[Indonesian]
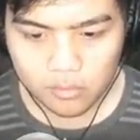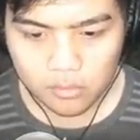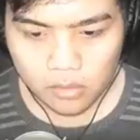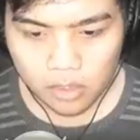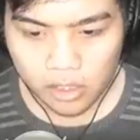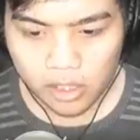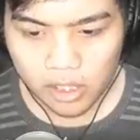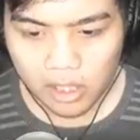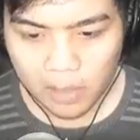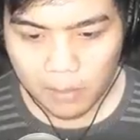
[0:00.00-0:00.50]

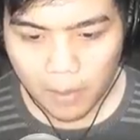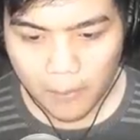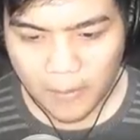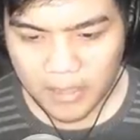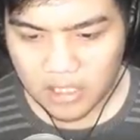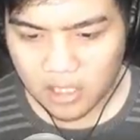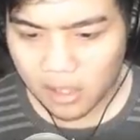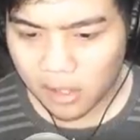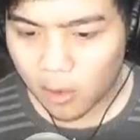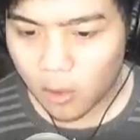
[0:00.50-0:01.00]
Ini kenapa
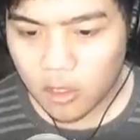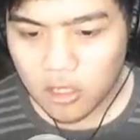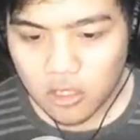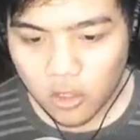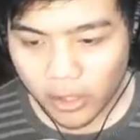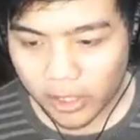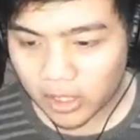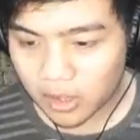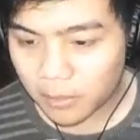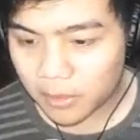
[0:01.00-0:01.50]
pasarnya
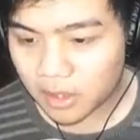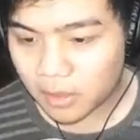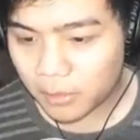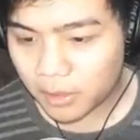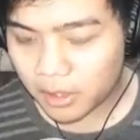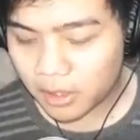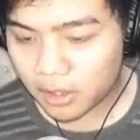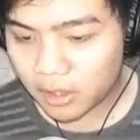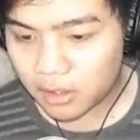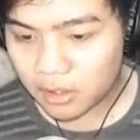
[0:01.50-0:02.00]
kosong ya,
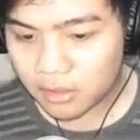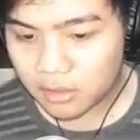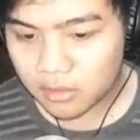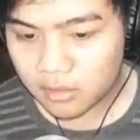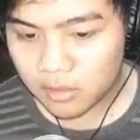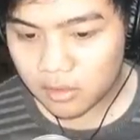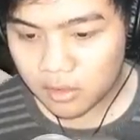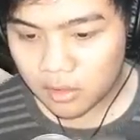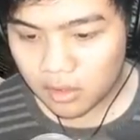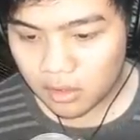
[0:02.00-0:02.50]
teman-teman?
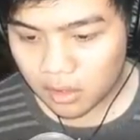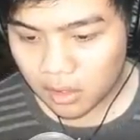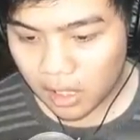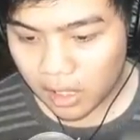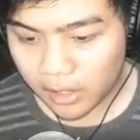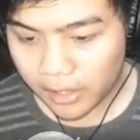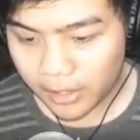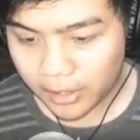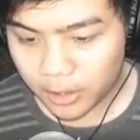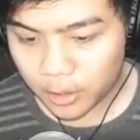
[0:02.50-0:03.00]
Nggak
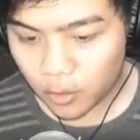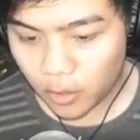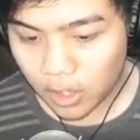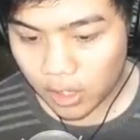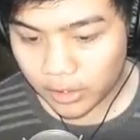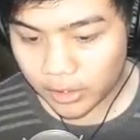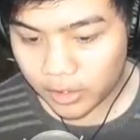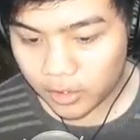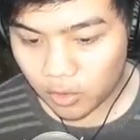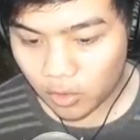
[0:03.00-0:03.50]
ada yang
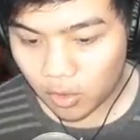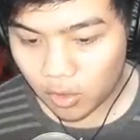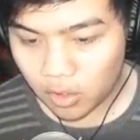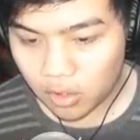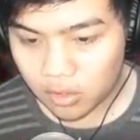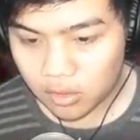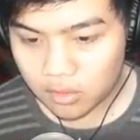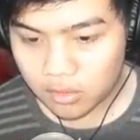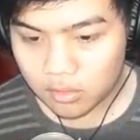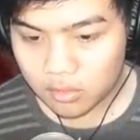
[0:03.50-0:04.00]
jualan gitu loh.
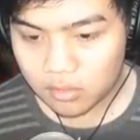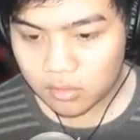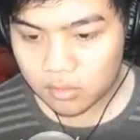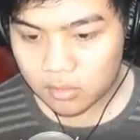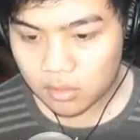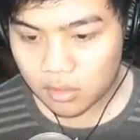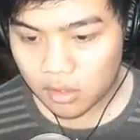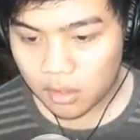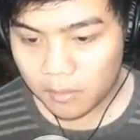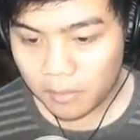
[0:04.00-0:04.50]

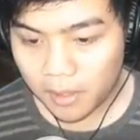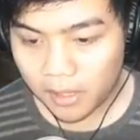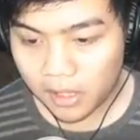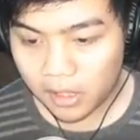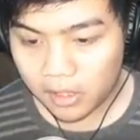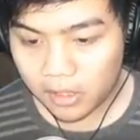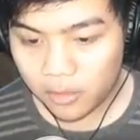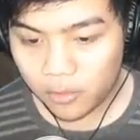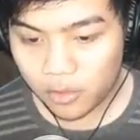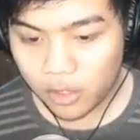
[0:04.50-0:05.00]

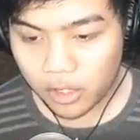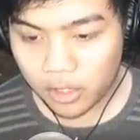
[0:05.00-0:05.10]
Padahal ini udah